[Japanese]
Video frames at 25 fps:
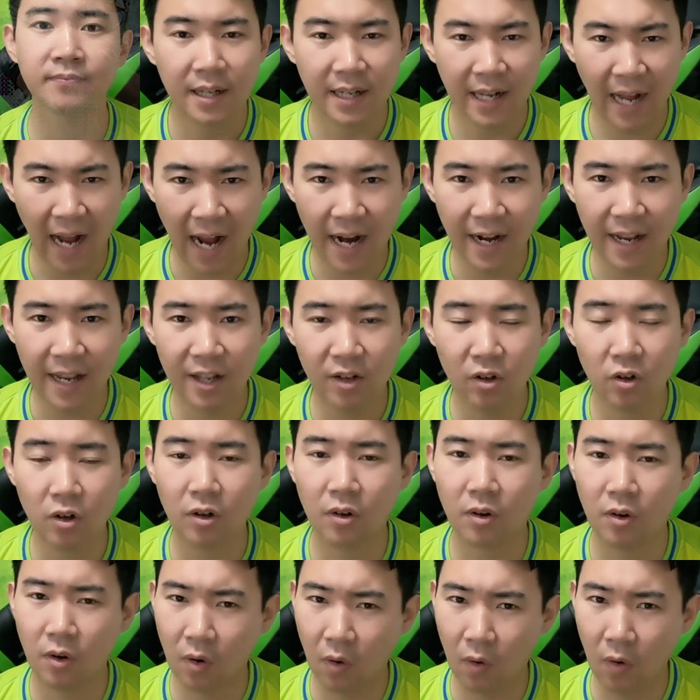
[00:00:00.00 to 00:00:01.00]
彼
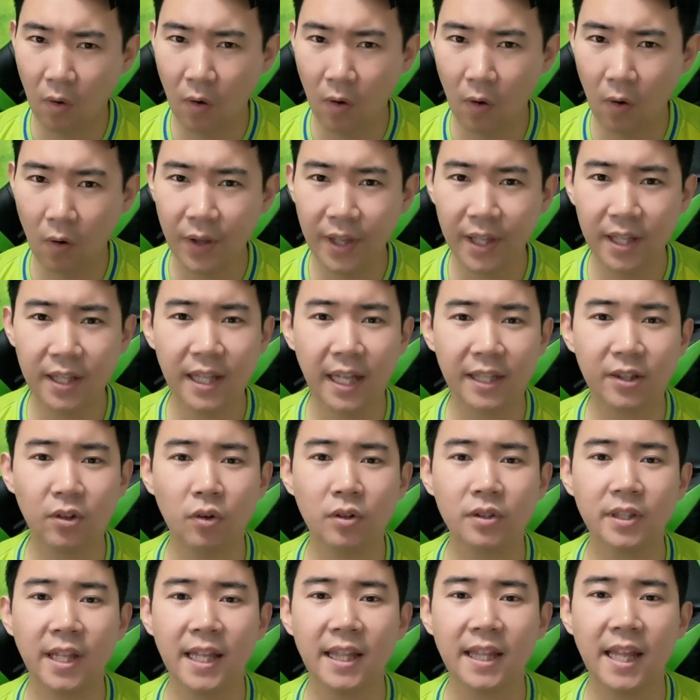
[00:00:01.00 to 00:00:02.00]
の強引な
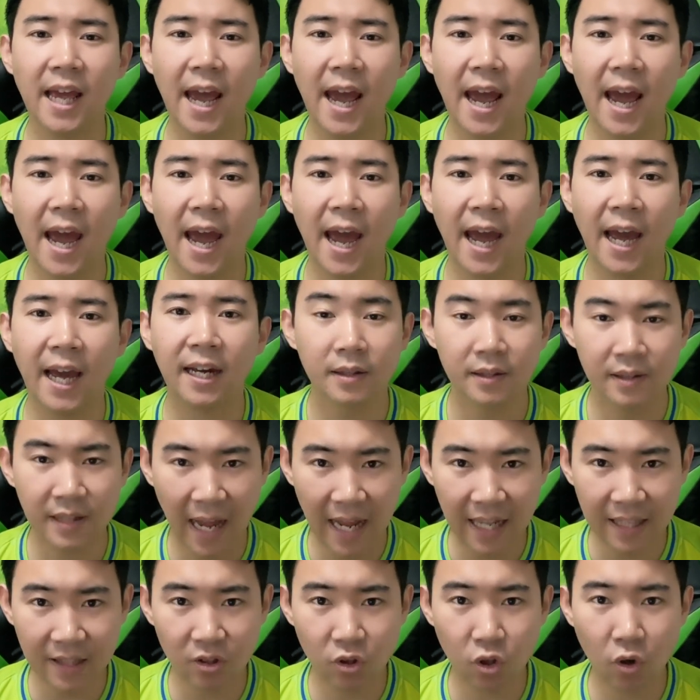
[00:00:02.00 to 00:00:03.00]
得点で、
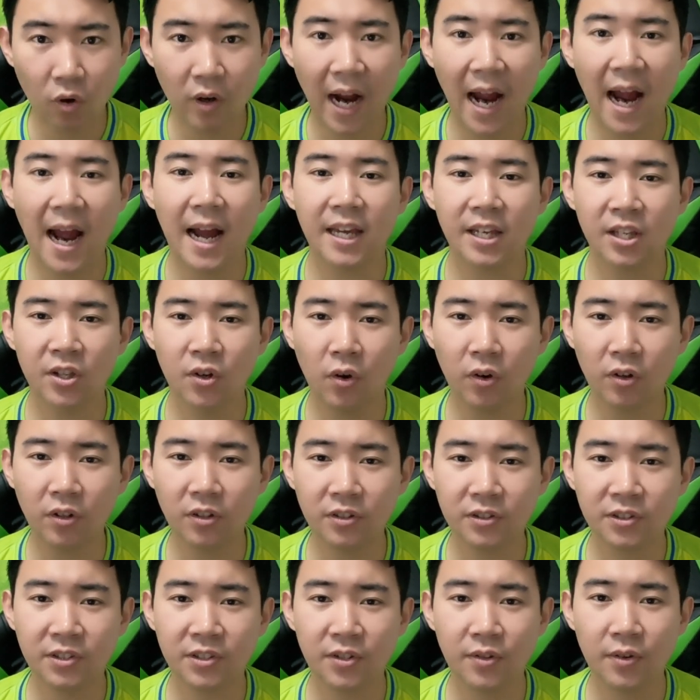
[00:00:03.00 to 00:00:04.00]
なんとかよ
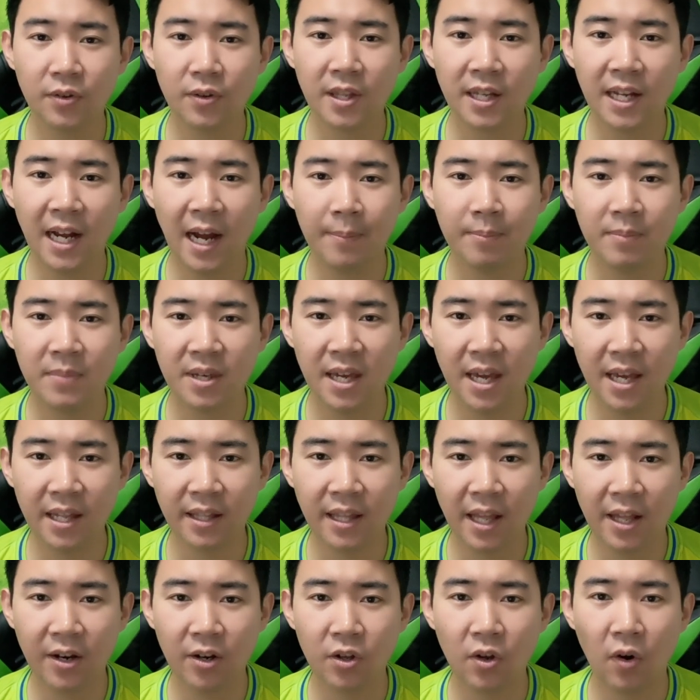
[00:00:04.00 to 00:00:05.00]
く数字が見え
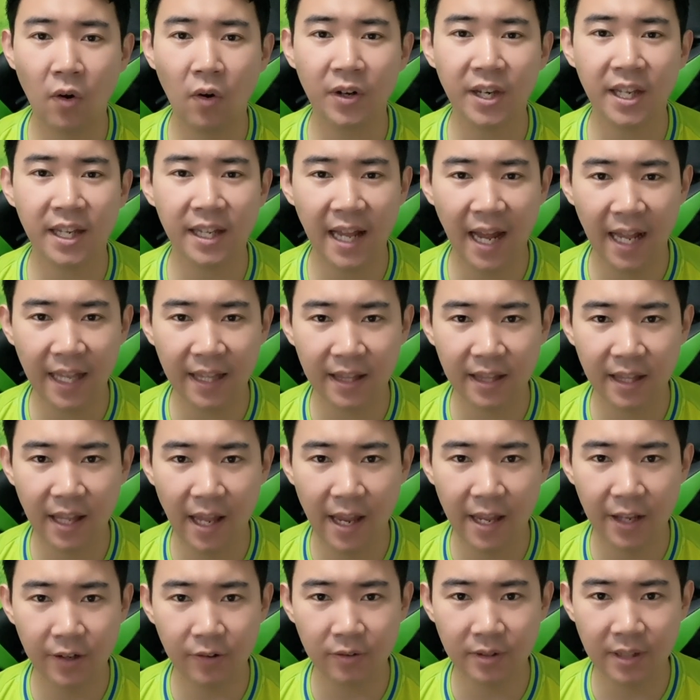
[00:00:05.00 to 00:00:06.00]
てるようになっ
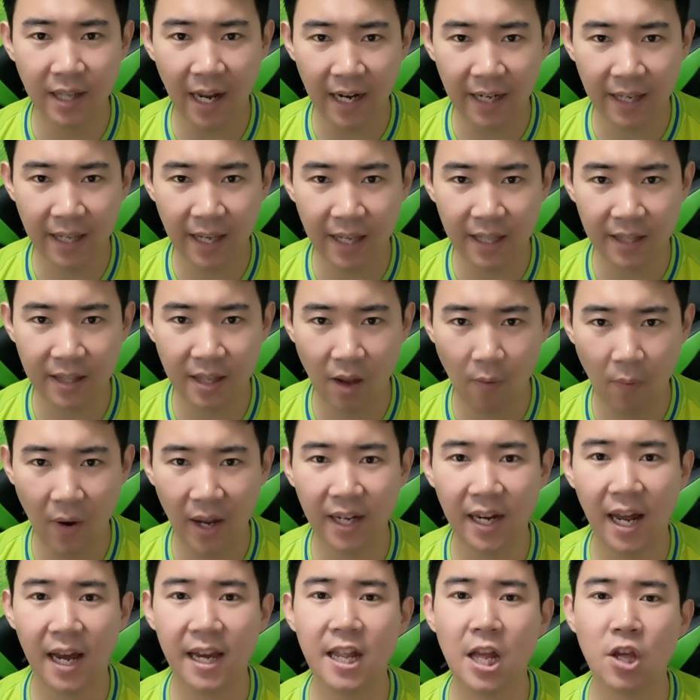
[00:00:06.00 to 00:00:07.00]
ているだけで
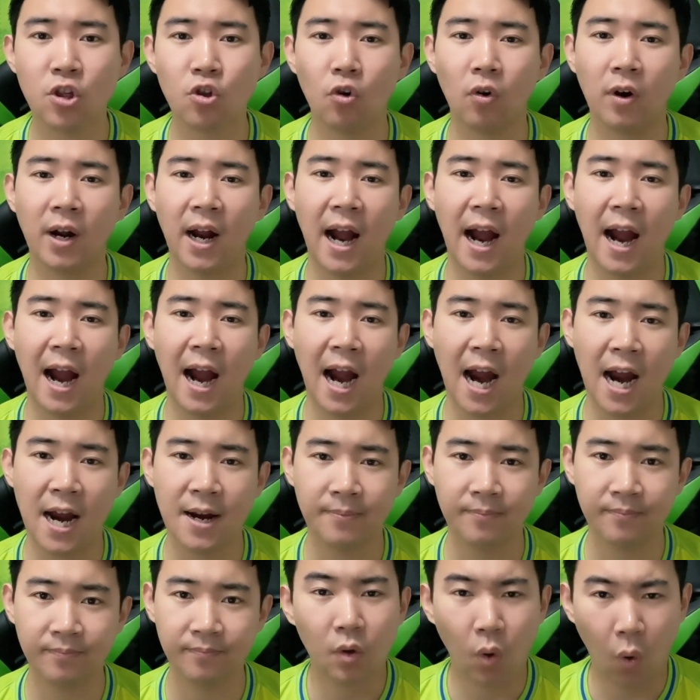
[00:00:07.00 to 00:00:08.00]
はないでしょうか。
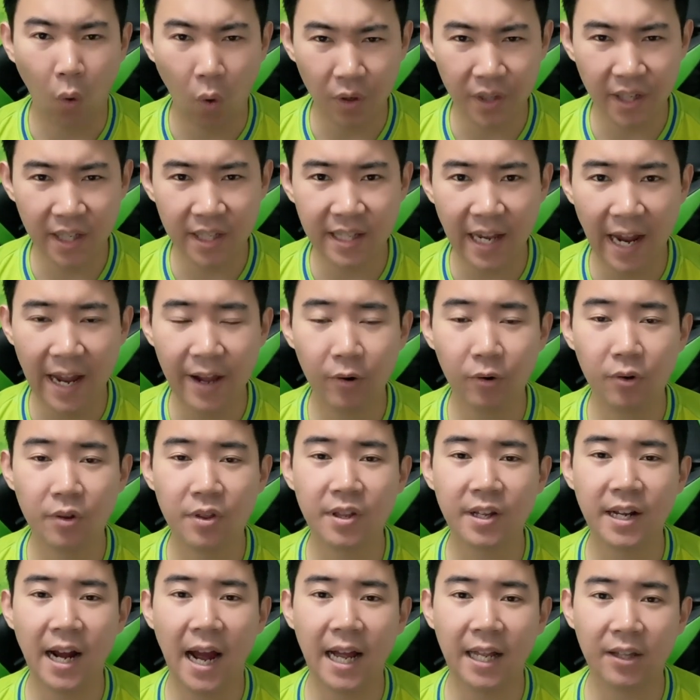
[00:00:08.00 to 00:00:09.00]
ここに頼る
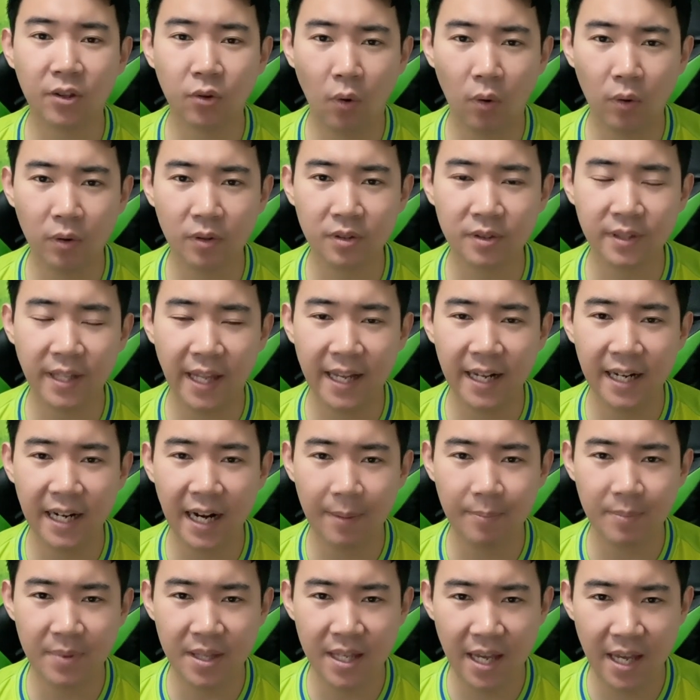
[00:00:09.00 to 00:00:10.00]
しか得点
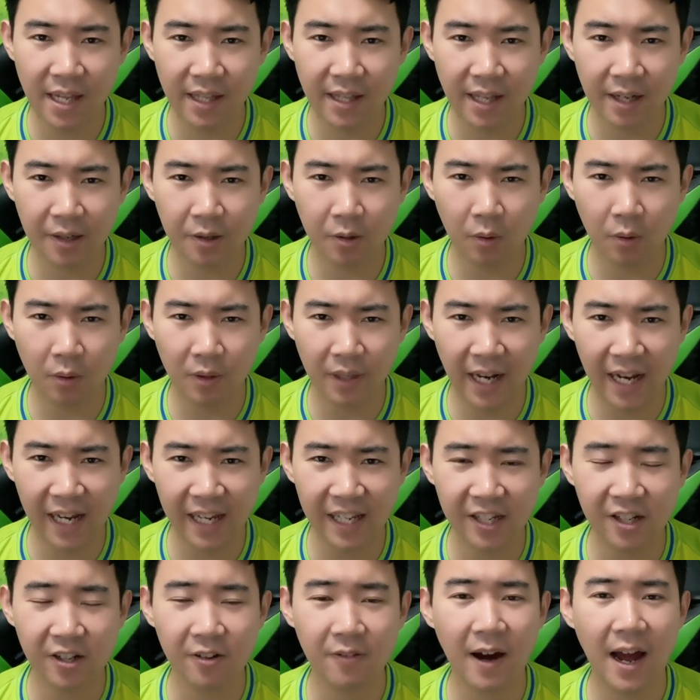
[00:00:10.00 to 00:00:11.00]
が見えてこな
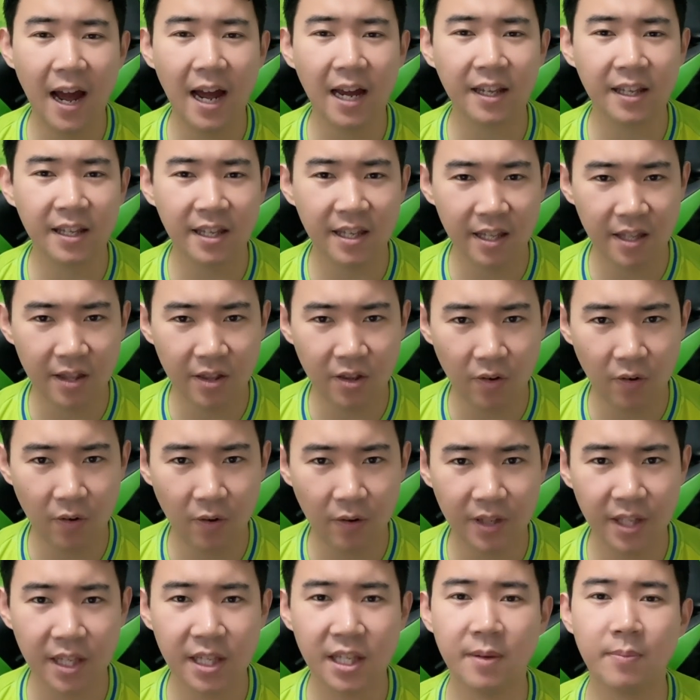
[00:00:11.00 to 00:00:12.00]
いのは非
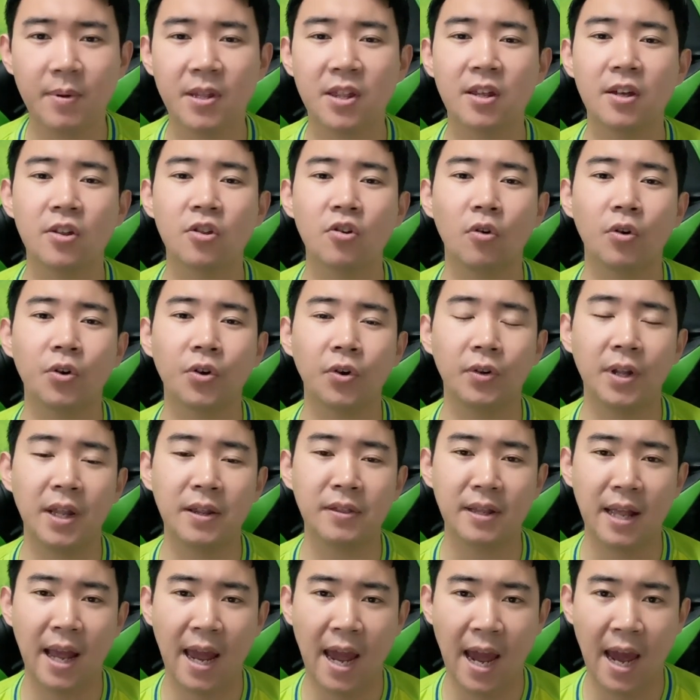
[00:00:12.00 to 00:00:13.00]
常に厳しい状況で
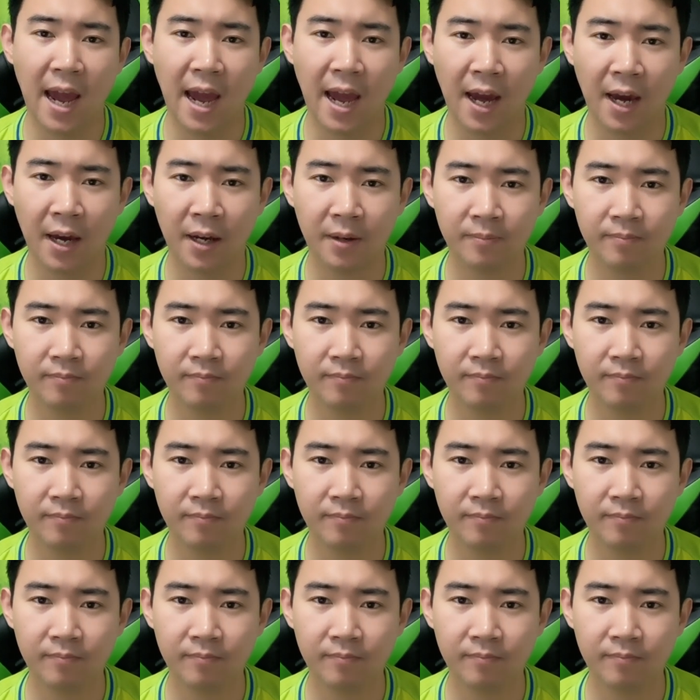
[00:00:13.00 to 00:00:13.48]
すね。